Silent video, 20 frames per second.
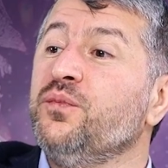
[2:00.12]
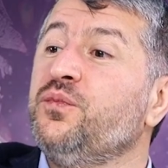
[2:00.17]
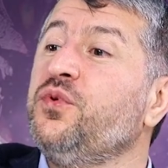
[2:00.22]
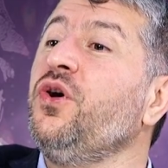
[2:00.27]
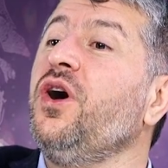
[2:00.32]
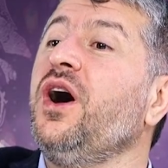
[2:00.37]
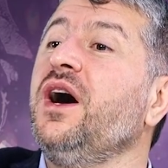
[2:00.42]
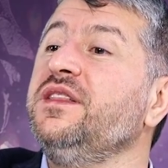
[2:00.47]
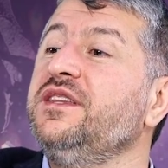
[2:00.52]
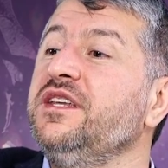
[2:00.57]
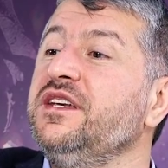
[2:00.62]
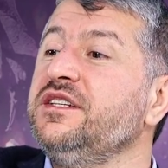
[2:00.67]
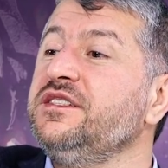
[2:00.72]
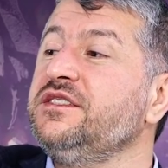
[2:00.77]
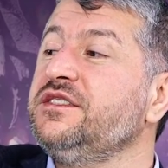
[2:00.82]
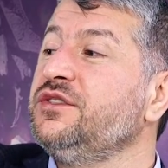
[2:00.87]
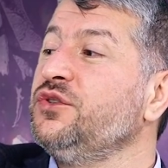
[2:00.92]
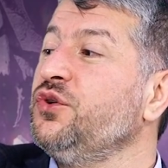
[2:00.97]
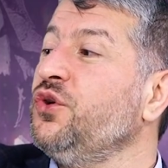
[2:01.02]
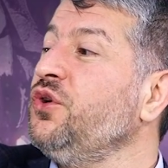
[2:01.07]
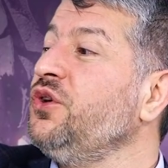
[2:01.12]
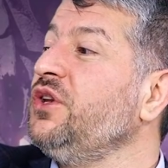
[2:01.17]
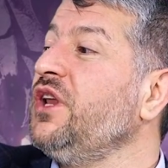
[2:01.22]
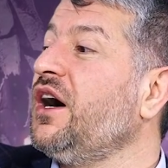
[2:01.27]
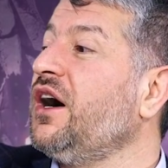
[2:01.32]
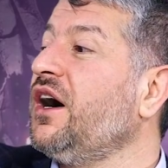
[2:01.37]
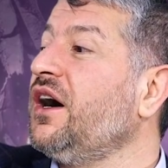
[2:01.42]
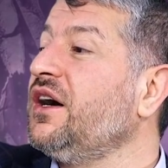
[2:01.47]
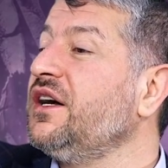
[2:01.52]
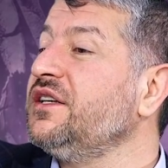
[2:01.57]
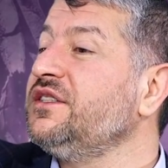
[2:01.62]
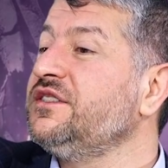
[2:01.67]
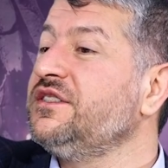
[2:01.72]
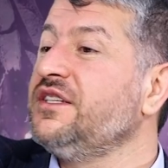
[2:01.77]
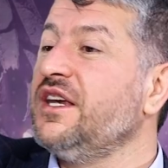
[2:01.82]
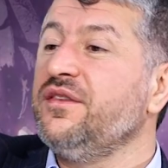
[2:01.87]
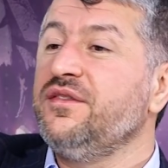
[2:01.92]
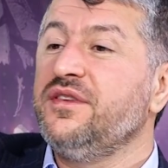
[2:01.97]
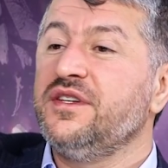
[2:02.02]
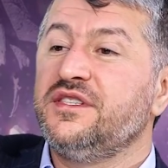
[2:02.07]
Bu hadis öyle ağaç
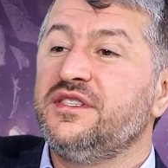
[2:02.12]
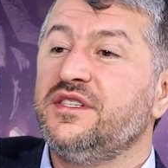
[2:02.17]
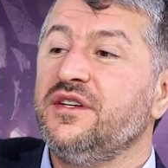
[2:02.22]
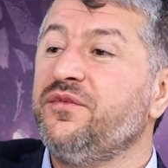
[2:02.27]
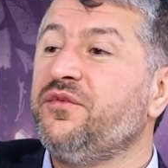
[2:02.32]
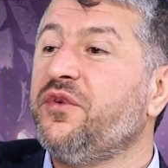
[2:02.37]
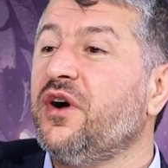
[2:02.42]
sevgisi